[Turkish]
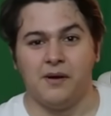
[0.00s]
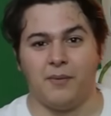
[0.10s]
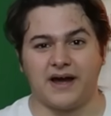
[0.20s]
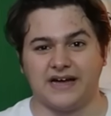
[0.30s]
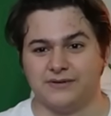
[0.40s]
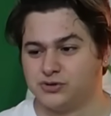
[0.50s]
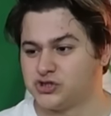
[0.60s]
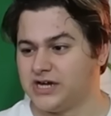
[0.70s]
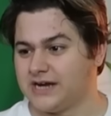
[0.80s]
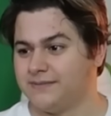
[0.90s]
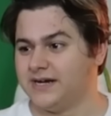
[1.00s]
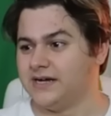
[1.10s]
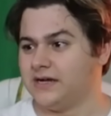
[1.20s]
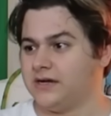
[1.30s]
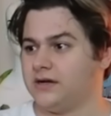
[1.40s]
Bakalım uçacak mı?
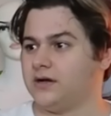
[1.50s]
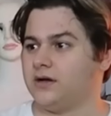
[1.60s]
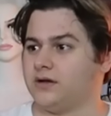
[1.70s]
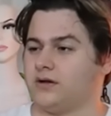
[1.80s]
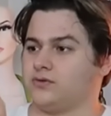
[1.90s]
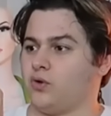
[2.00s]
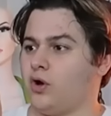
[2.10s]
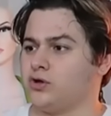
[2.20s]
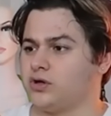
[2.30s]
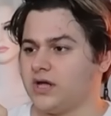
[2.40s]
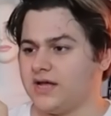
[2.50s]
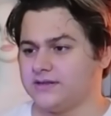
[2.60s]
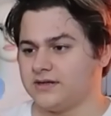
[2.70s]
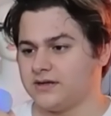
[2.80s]
Ne oluyor lan?